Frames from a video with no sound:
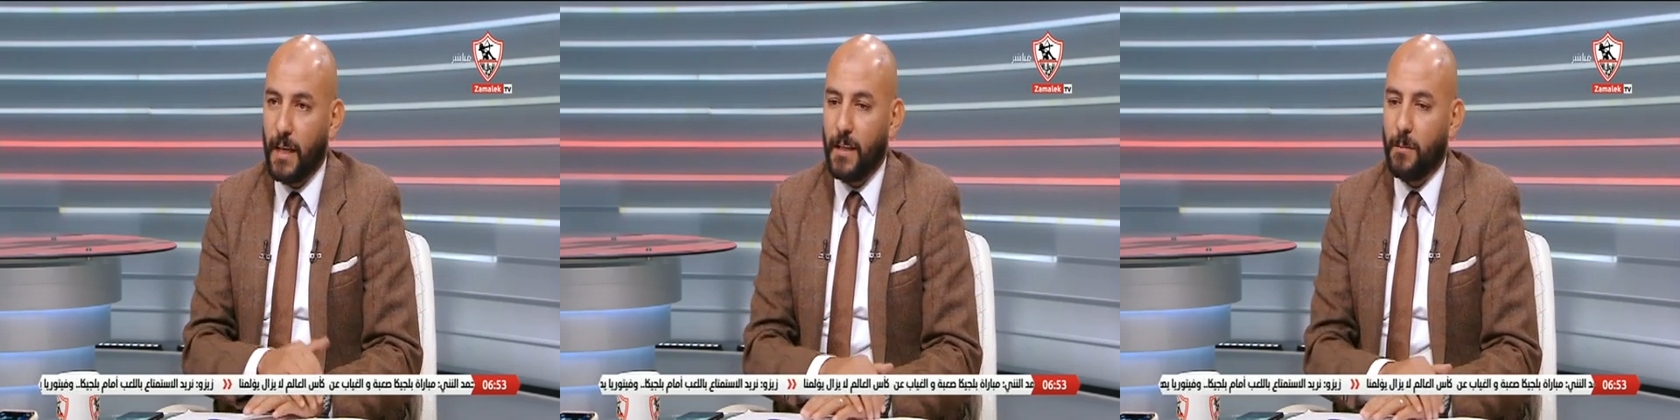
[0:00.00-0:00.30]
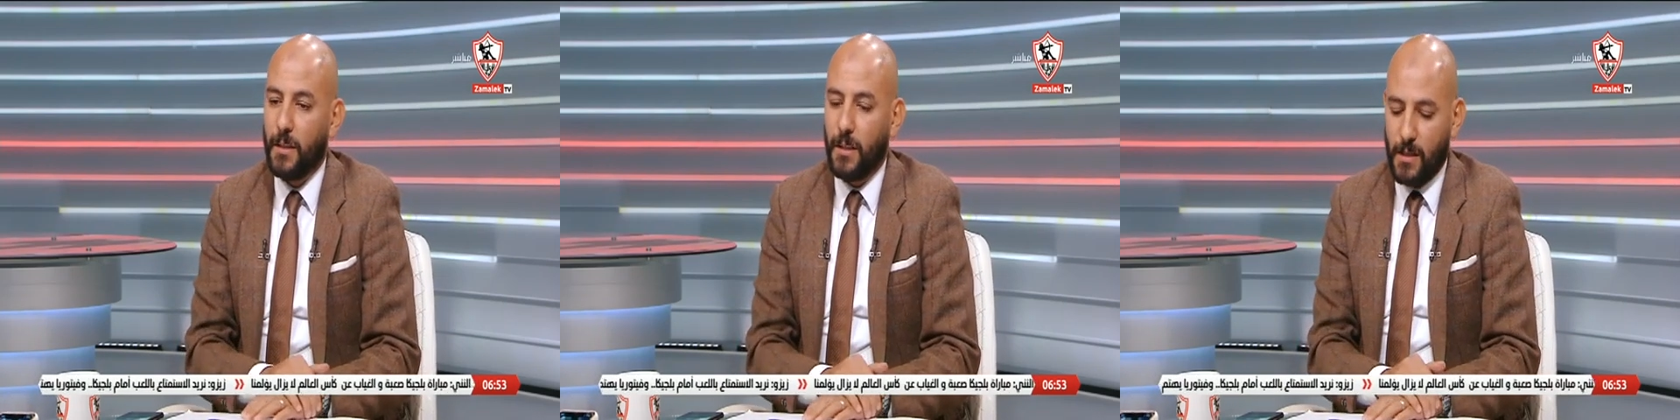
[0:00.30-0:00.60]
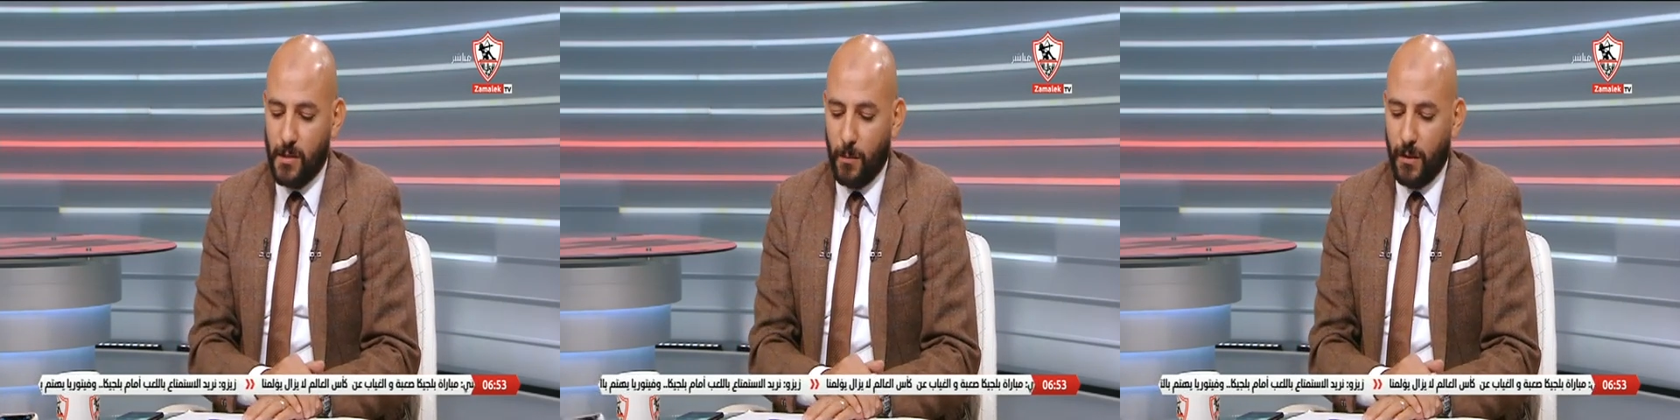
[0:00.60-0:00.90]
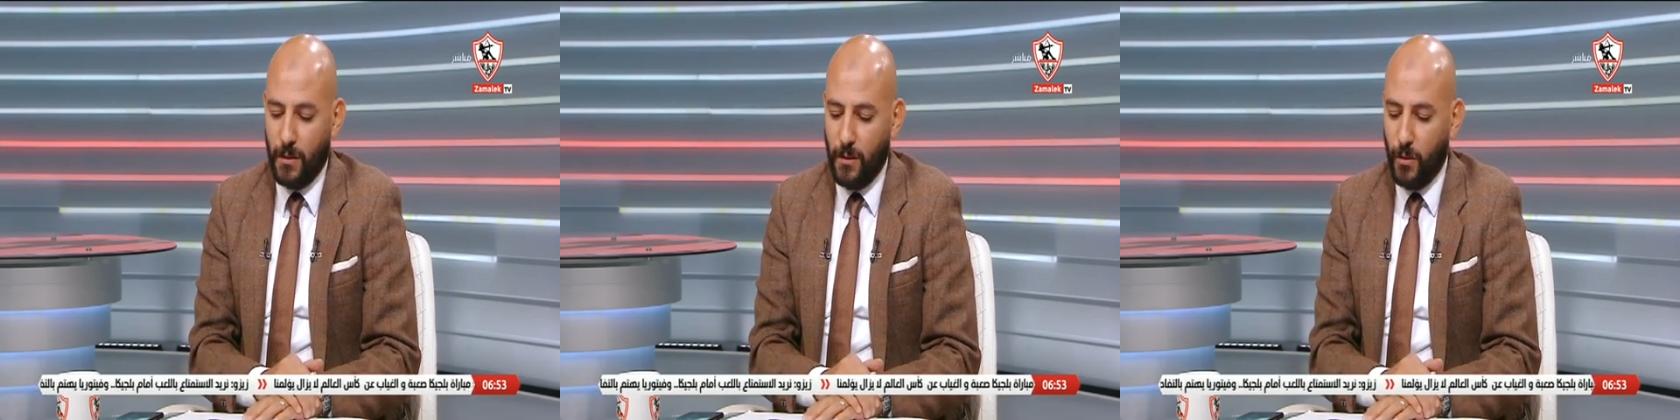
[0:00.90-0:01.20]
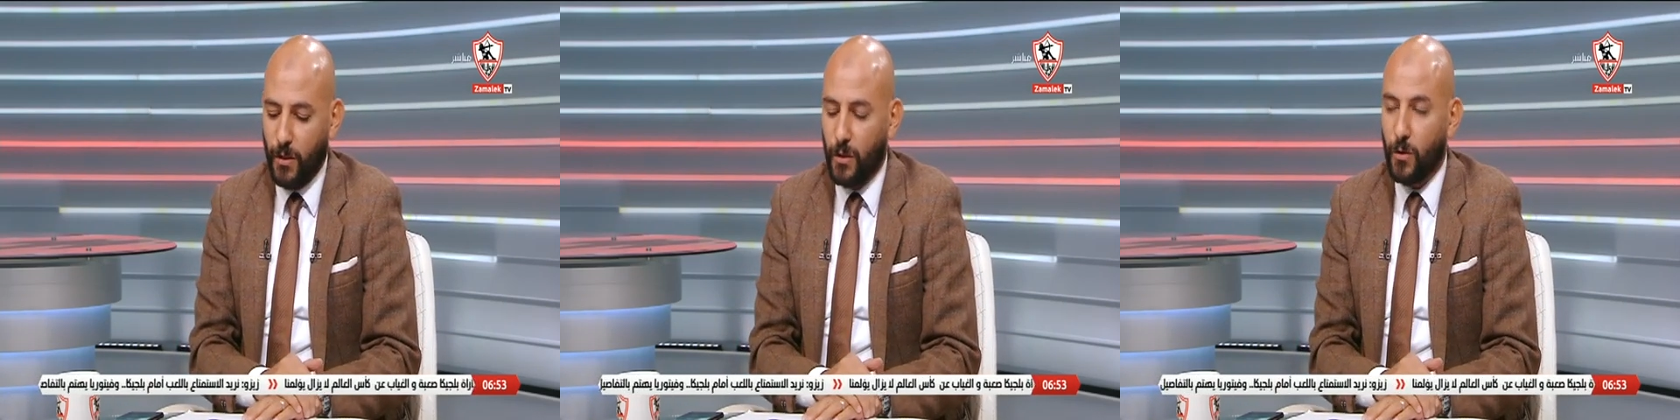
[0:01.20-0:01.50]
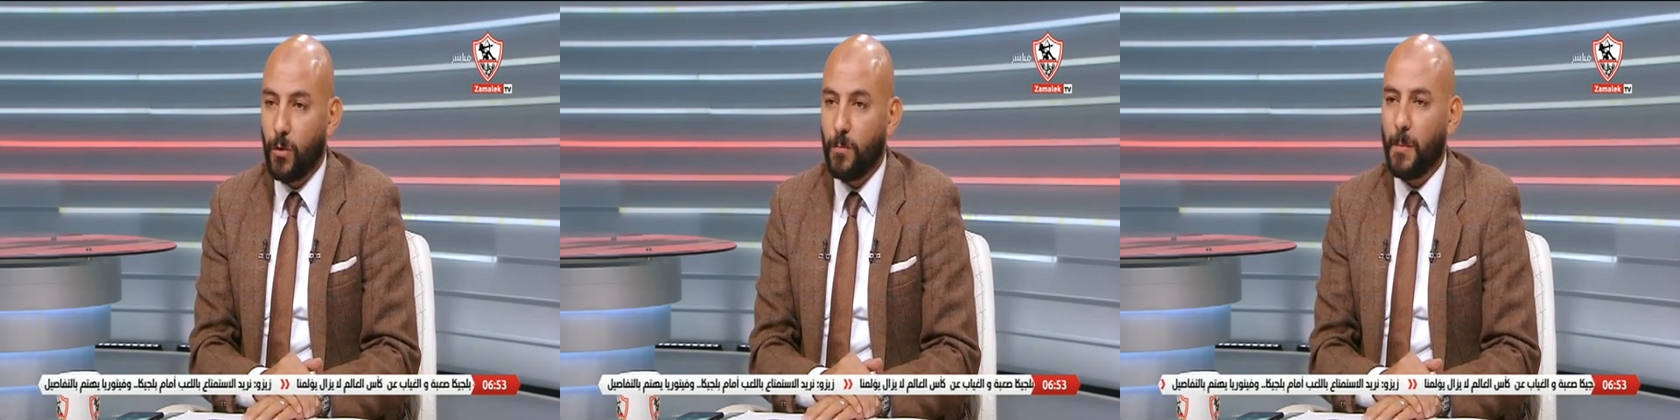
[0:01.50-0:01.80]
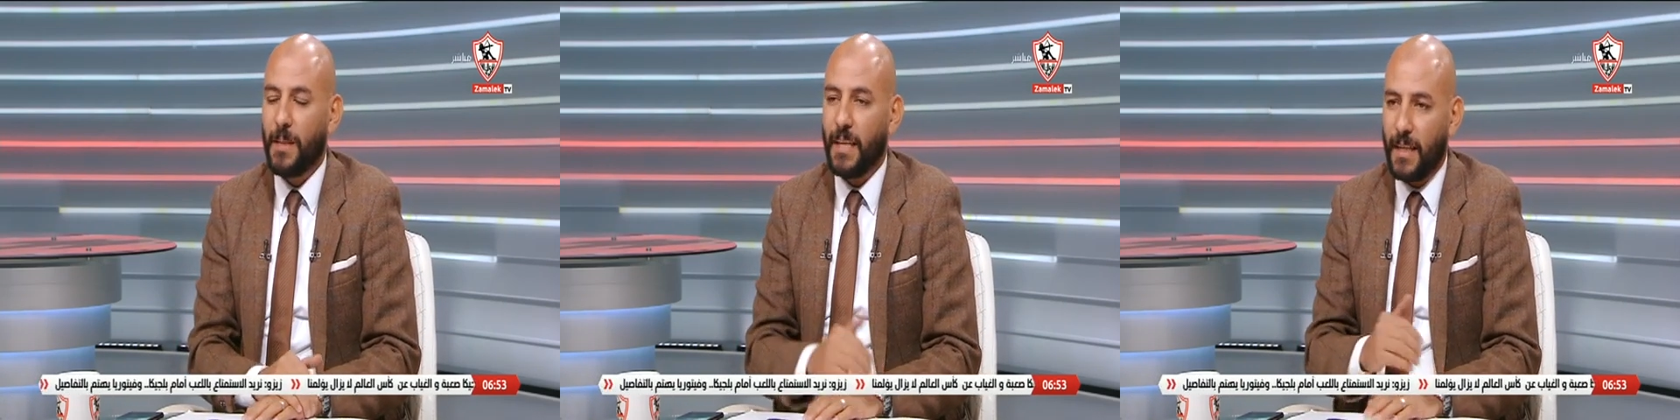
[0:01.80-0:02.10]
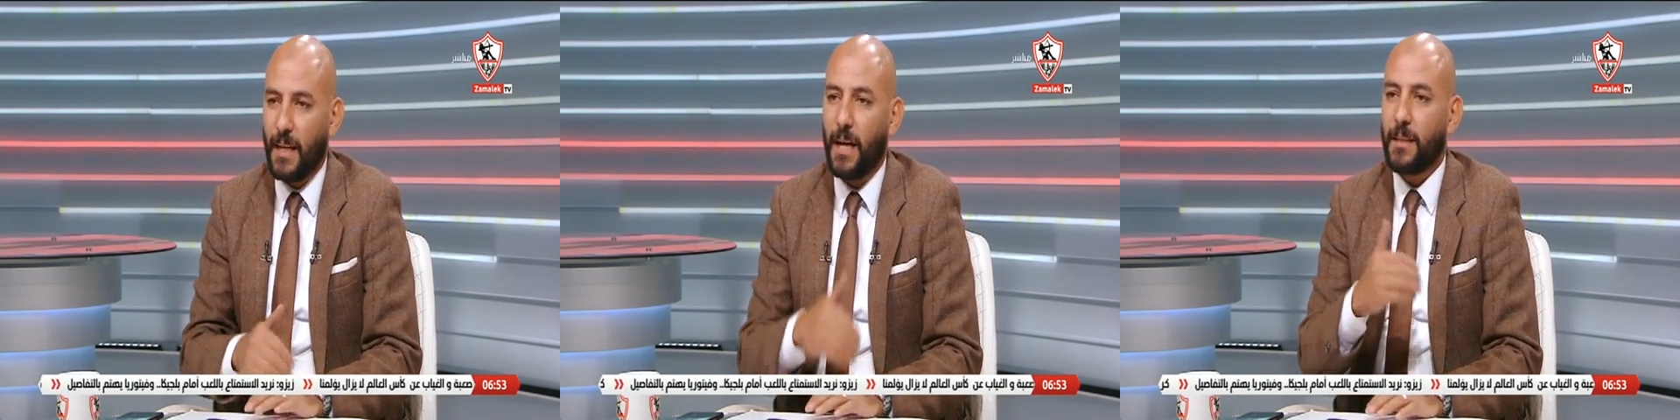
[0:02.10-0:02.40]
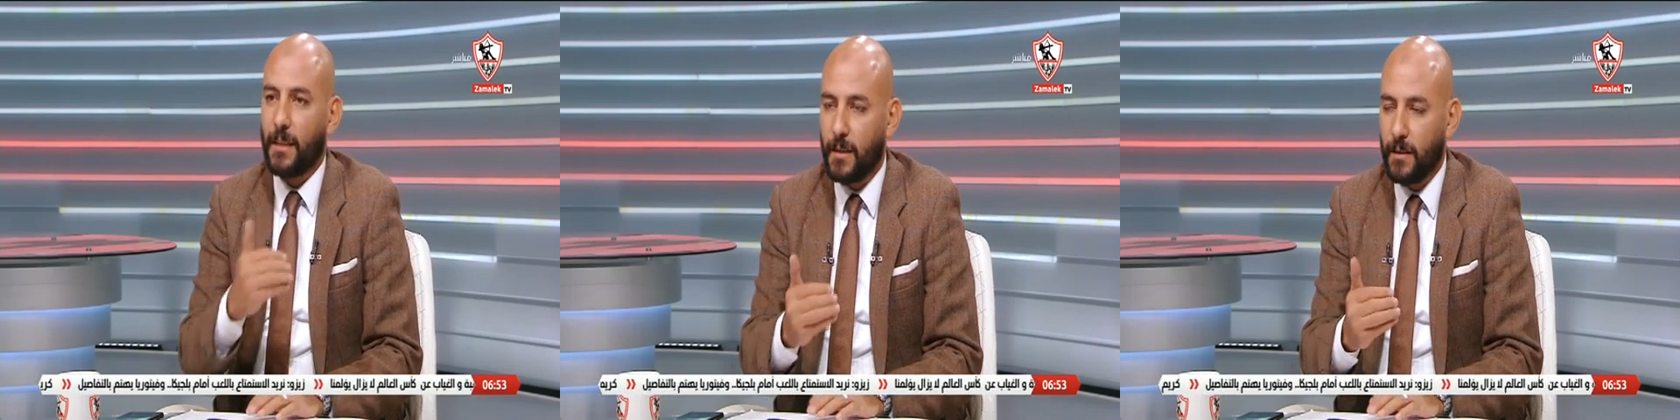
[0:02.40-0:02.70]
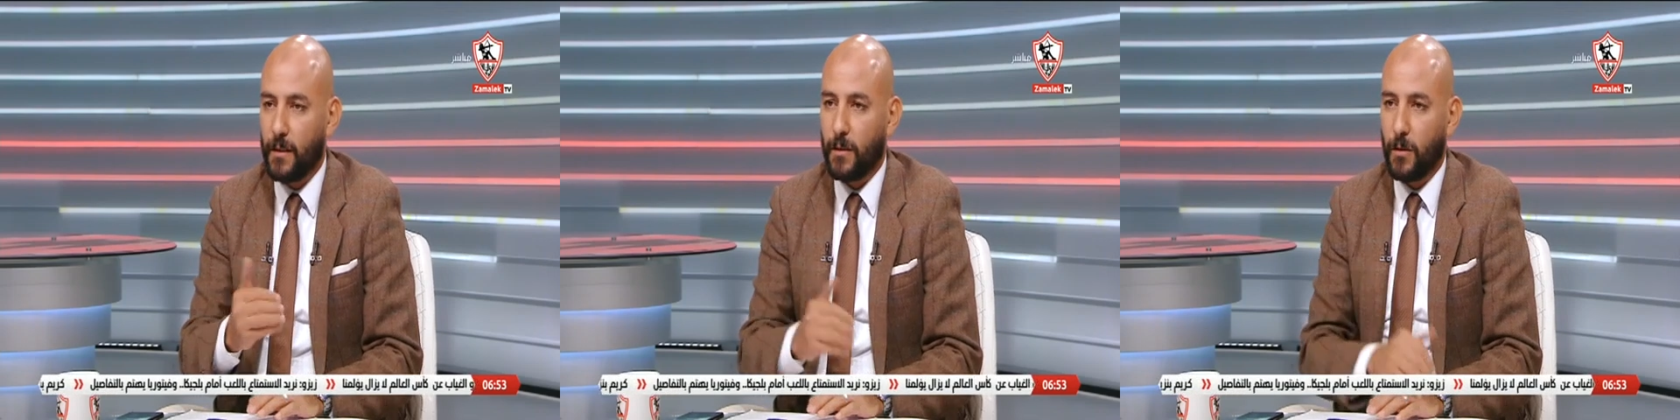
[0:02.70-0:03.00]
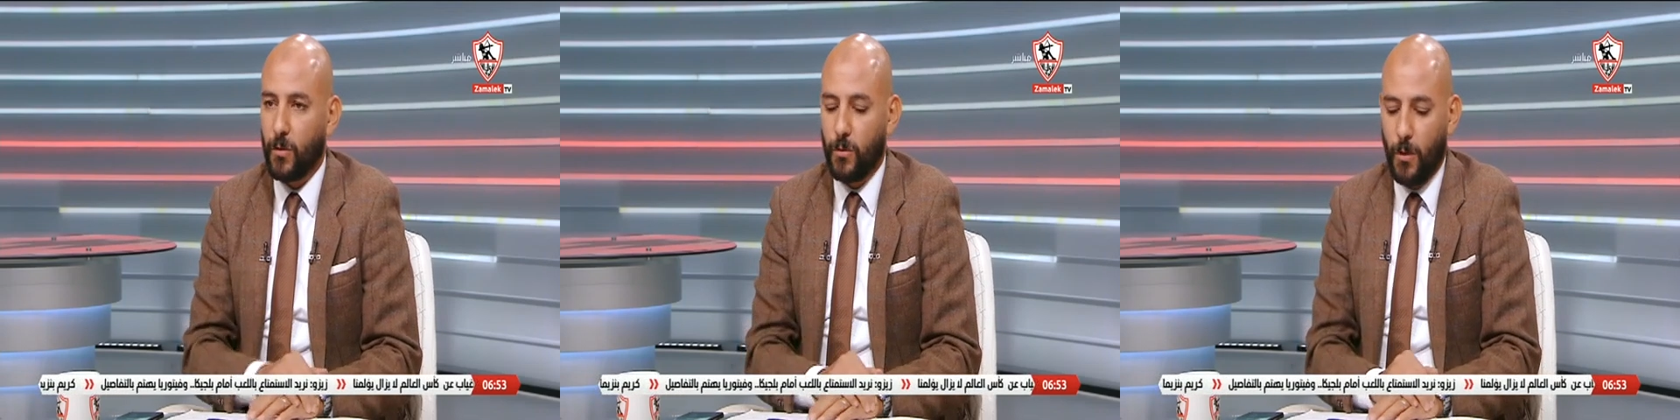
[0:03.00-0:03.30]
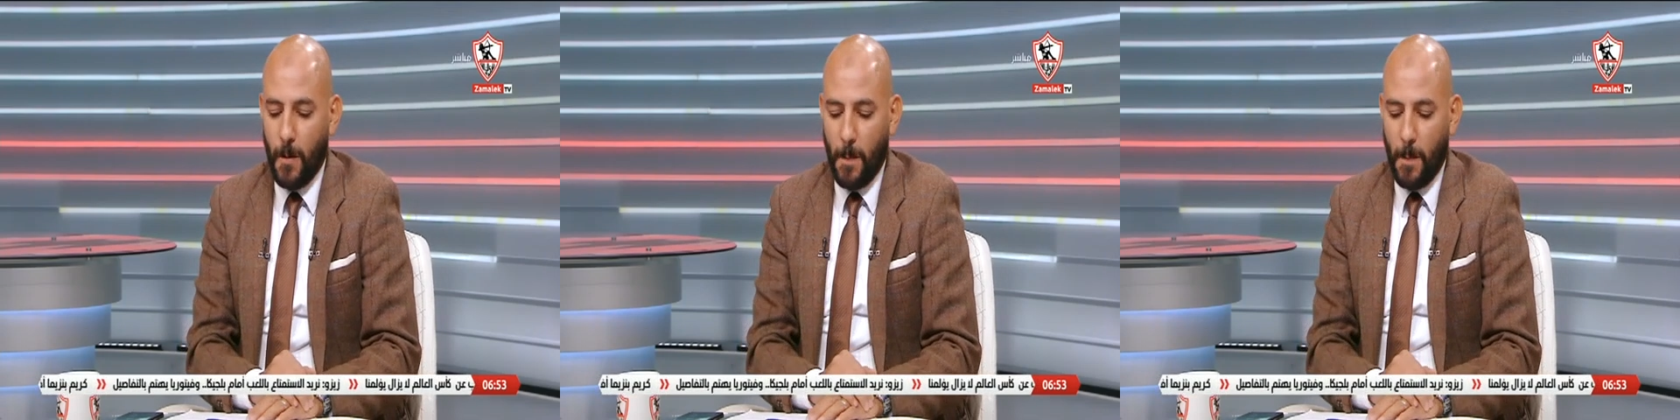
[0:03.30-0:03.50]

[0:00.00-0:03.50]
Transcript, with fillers: تاني من الاصابه دي ويقدروا ان هم بدنيا حتى يقدروا